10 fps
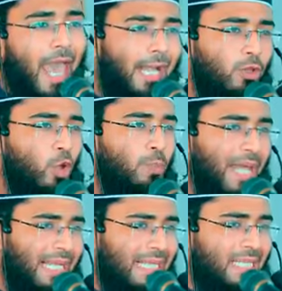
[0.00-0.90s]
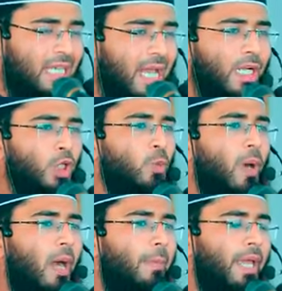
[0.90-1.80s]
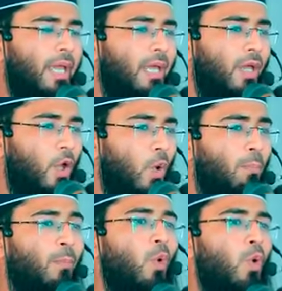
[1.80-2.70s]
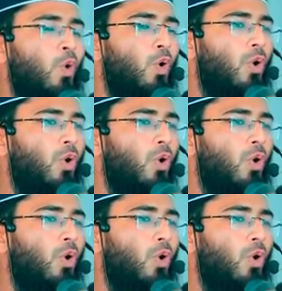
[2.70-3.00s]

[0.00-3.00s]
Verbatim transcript: একদম ইচ্ছাকৃতভাবে মুখ